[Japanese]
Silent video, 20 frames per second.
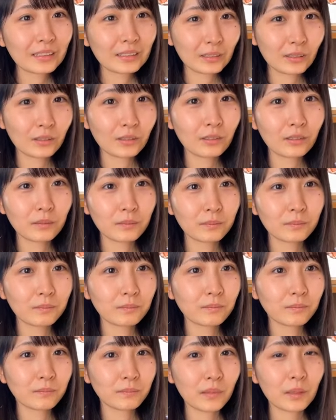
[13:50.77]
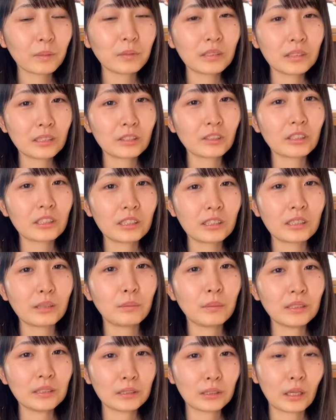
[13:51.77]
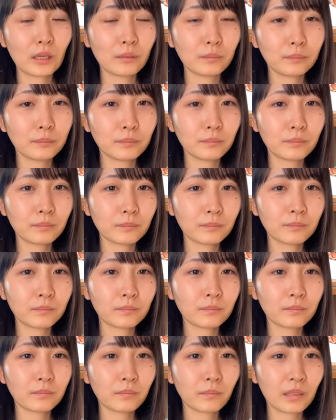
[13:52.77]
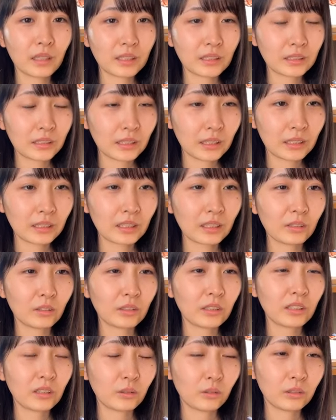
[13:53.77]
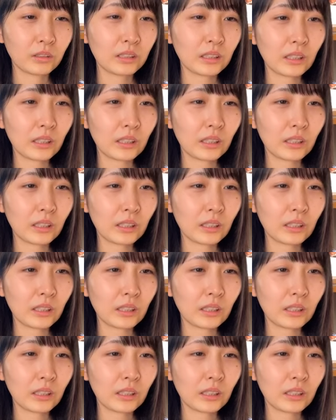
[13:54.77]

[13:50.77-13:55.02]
そうでもちゃんと聞きました間違えた時と